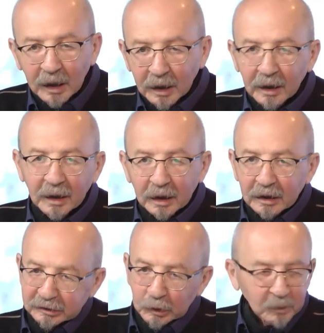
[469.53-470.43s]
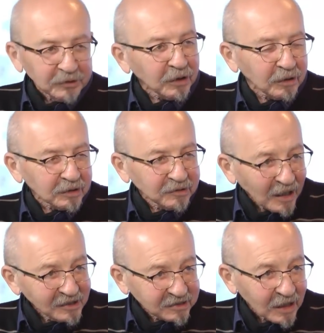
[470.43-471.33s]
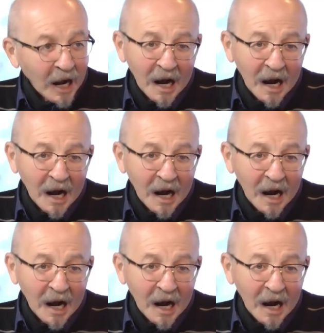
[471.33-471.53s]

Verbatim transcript: э, что ему делать дальше,